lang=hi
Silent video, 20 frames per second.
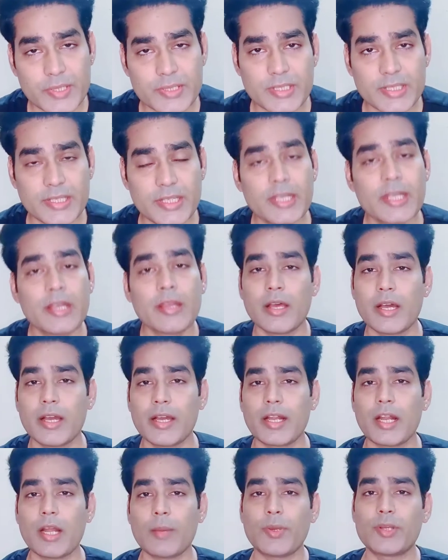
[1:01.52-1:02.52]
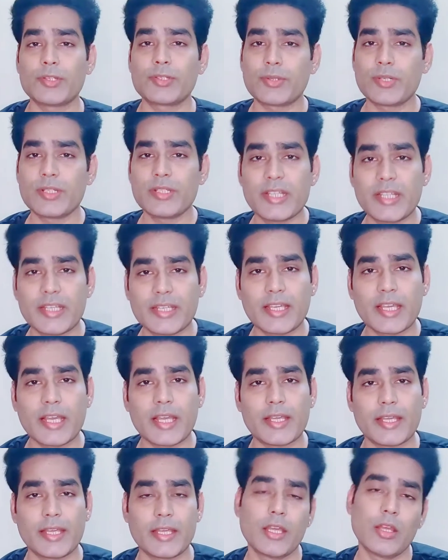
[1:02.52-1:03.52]
स्पेशली अगर आप असुरन देख के
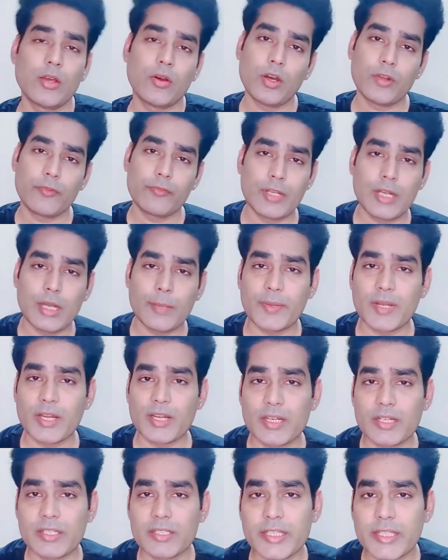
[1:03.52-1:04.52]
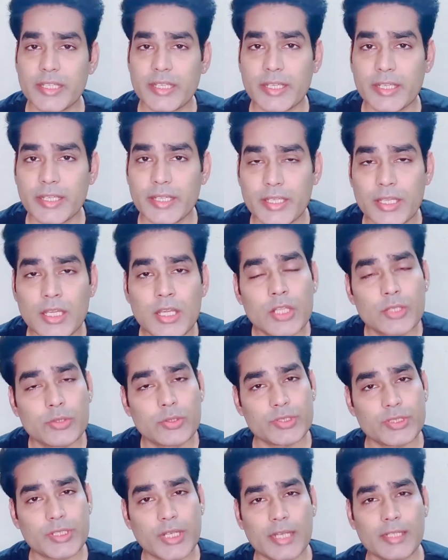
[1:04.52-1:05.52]
आए हैं और फिर आप कर्णन देखेंगे
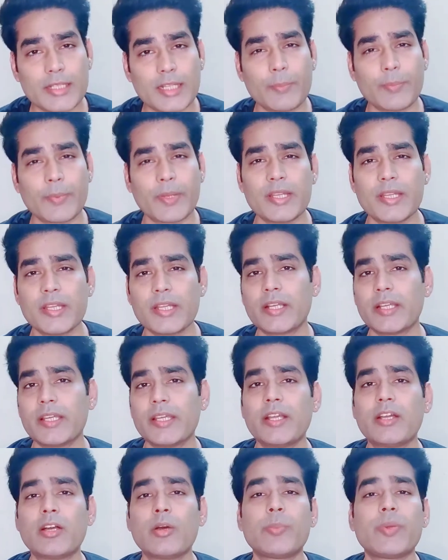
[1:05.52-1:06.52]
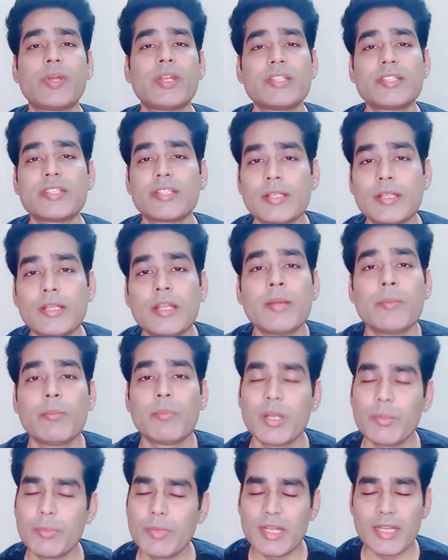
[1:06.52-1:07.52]
तो शायद आप कहीं ना कहीं कंपैरिजन
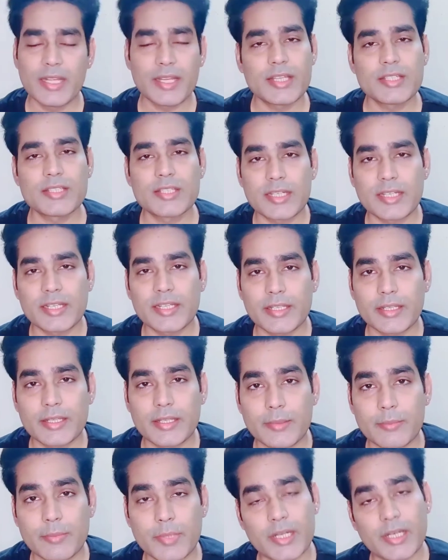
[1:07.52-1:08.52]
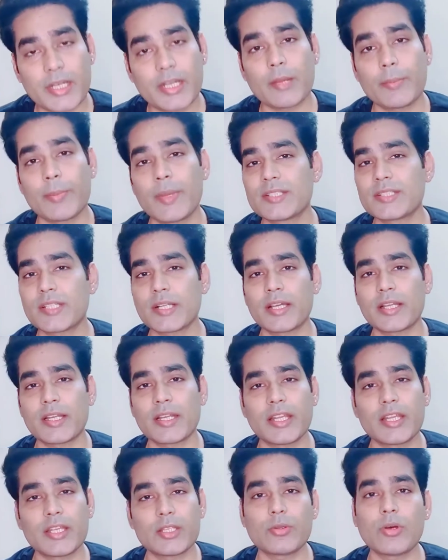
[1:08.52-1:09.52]
मन में लेके चलेंगे बट अगर आप ऐसा
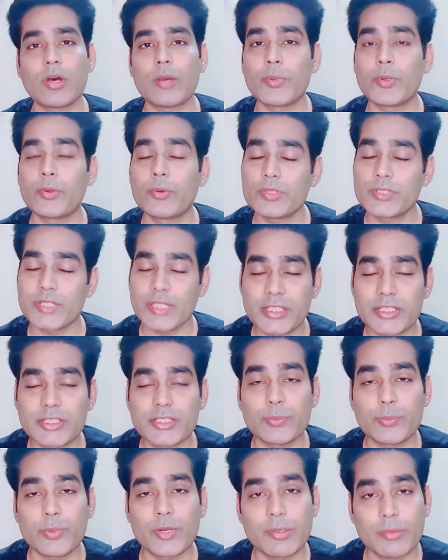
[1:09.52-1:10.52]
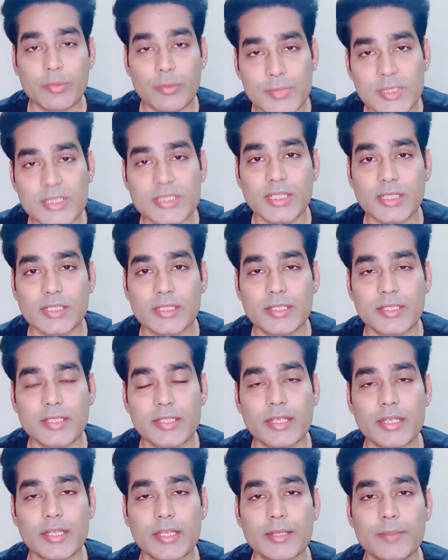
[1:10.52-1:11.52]
करेंगे तो आपको कुछ साइड डिसअपॉइंटमेंट मिल सकती
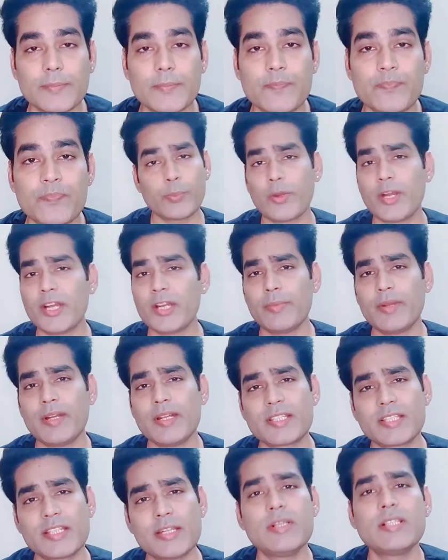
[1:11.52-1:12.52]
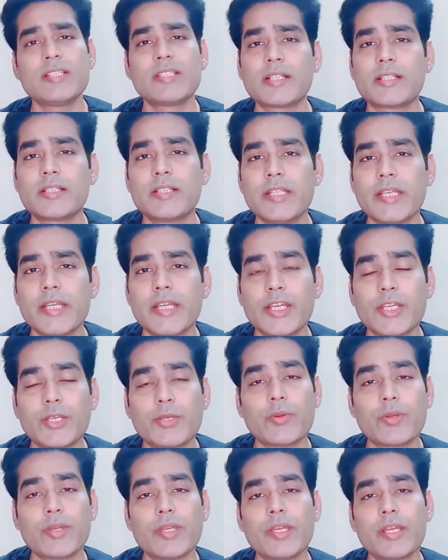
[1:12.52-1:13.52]
है डिसअपॉइंटमेंट इसलिए मिल सकती है
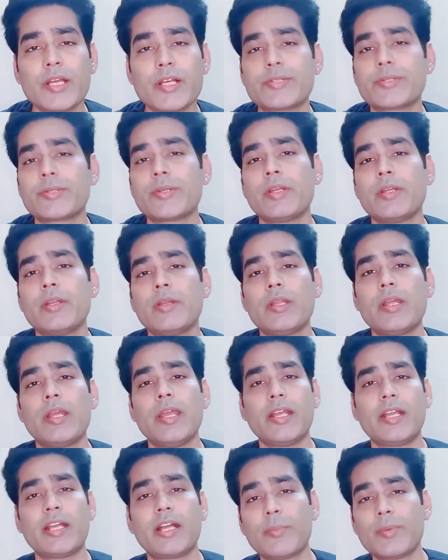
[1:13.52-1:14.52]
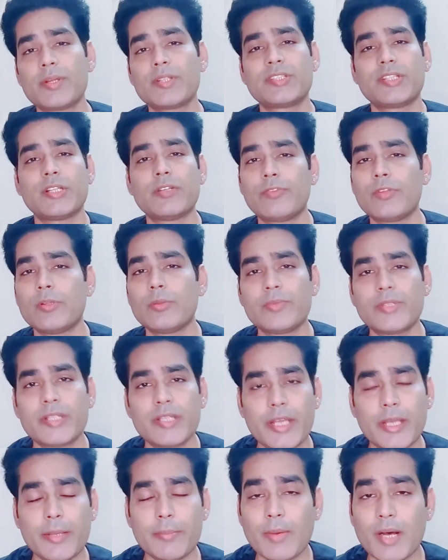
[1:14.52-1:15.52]
क्योंकि असुरन एक कमर्शियल फिल्म
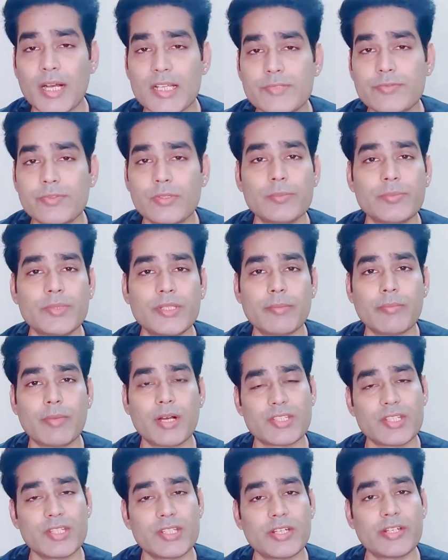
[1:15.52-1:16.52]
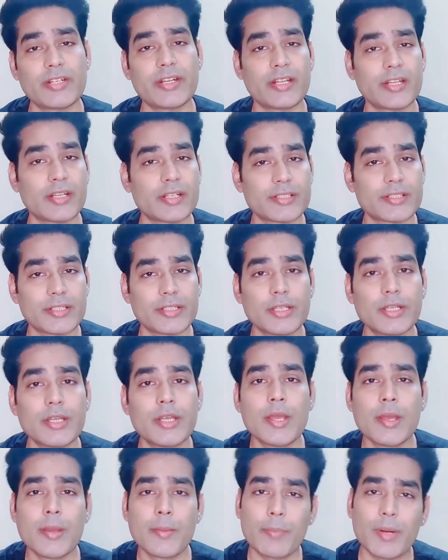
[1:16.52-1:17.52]
थी एक मास फिल्म थी मास एंटरटेनर थी
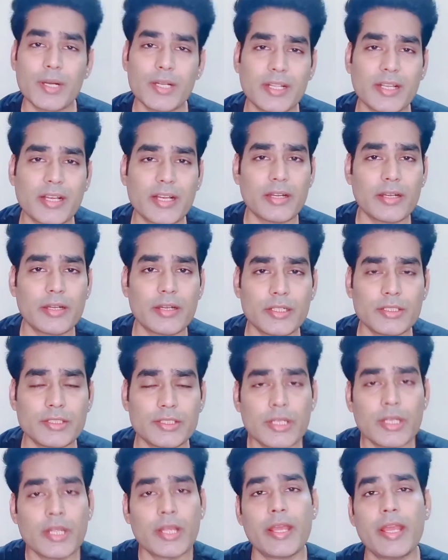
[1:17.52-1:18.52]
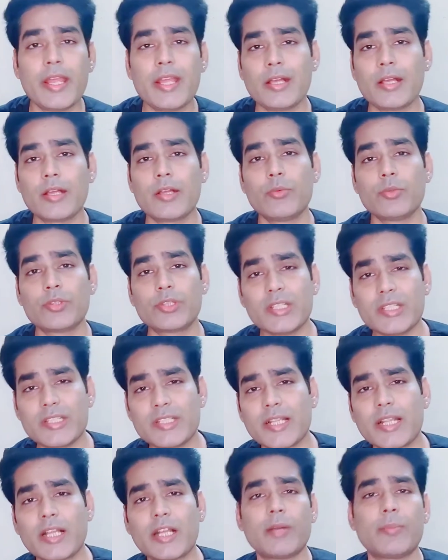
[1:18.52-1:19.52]
बट कर्णन एक उतनी
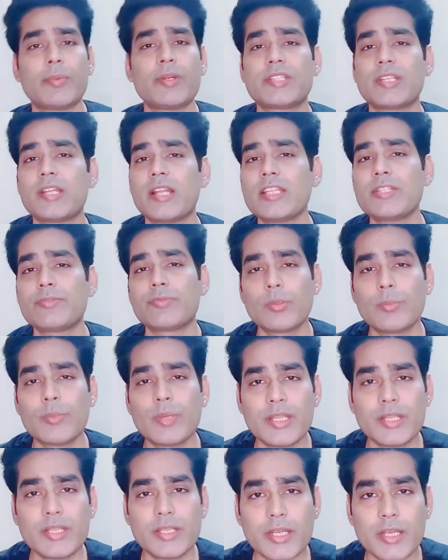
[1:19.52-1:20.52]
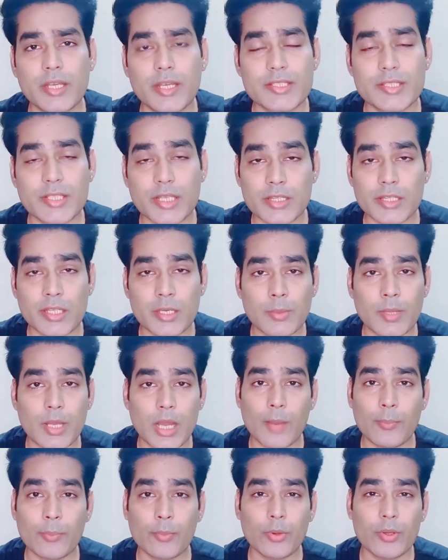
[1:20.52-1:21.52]
ज्यादा कमर्शलाइज फिल्म नहीं है इसके अंदर में
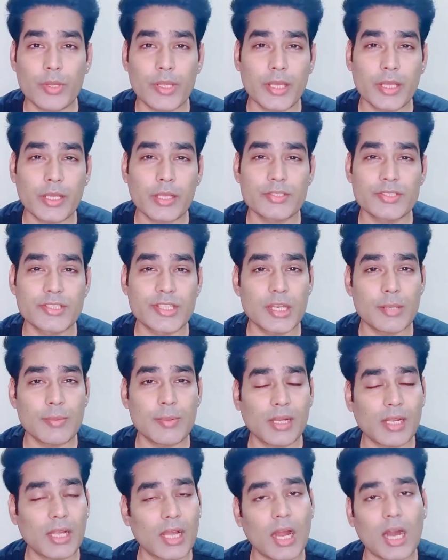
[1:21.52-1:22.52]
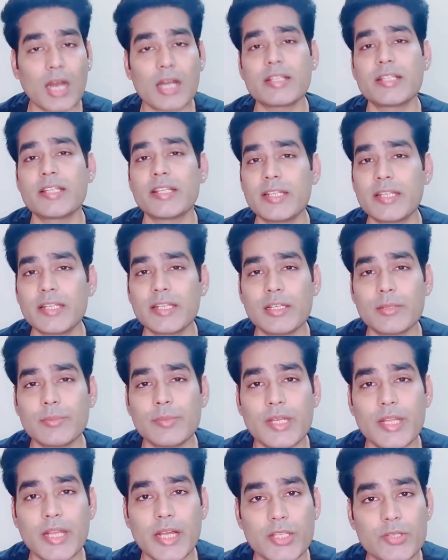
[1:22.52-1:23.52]
आपको एक सिनेमा का आर्ट देखने के लिए
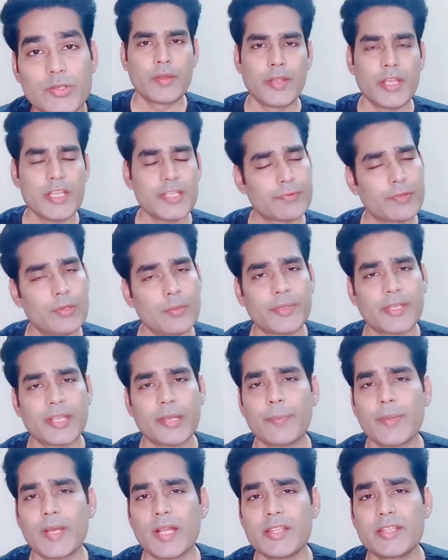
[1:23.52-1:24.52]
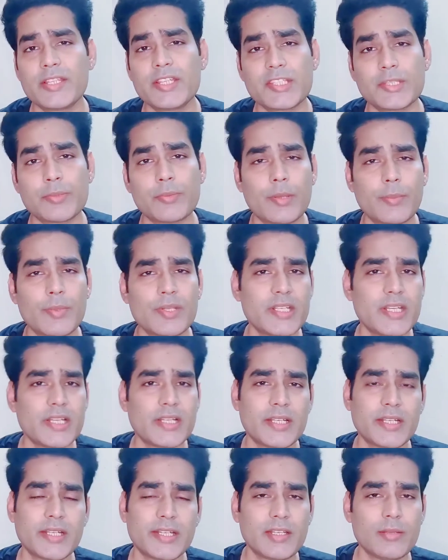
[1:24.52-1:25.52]
मिलेगा इस फिल्म के पहले दृश्य में हमें
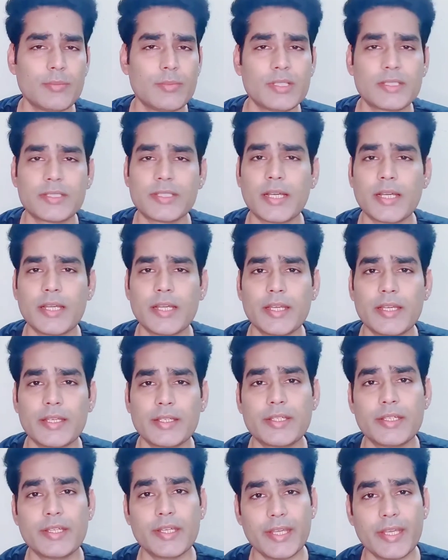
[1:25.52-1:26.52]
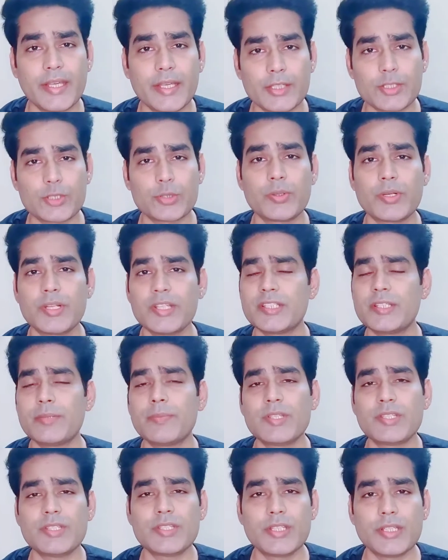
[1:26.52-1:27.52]
देखने के लिए मिलता है कि एक छोटी सी
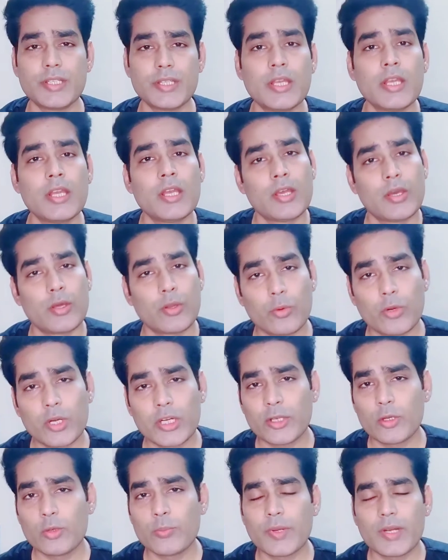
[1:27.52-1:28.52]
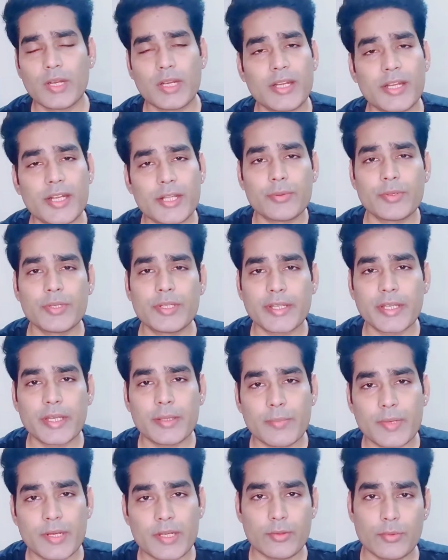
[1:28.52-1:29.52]
बच्ची रोड के ऊपर लेटी हुई है
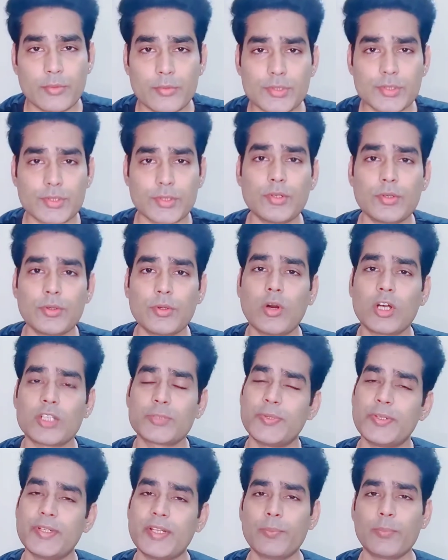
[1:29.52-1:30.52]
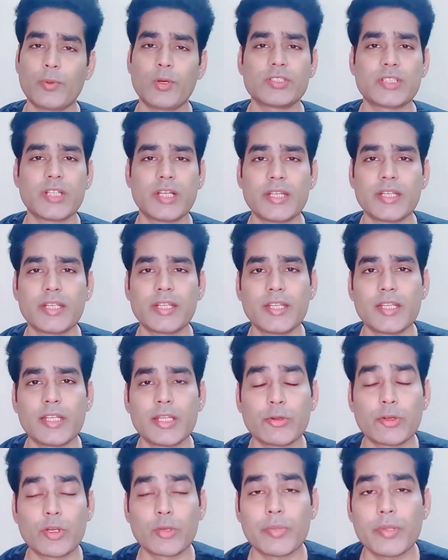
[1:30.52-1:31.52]
बट उसको हॉस्पिटल पहुंचाने के लिए
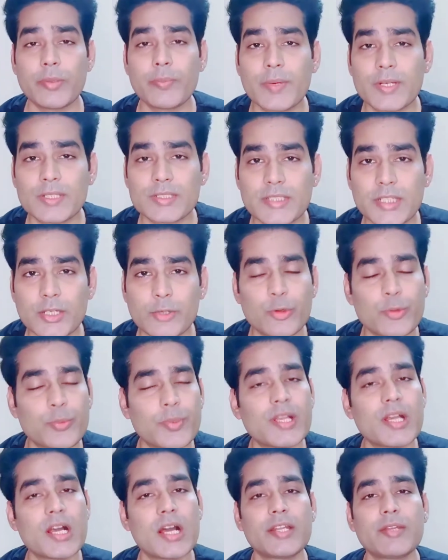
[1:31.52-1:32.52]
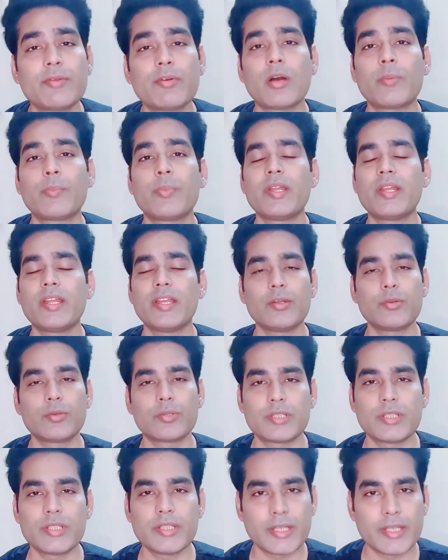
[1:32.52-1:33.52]
कोई भी बस या कोई भी गाड़ी वहां पे नहीं
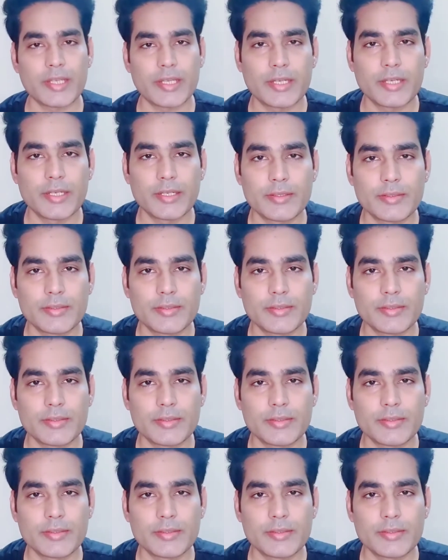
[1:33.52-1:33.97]
रुकती है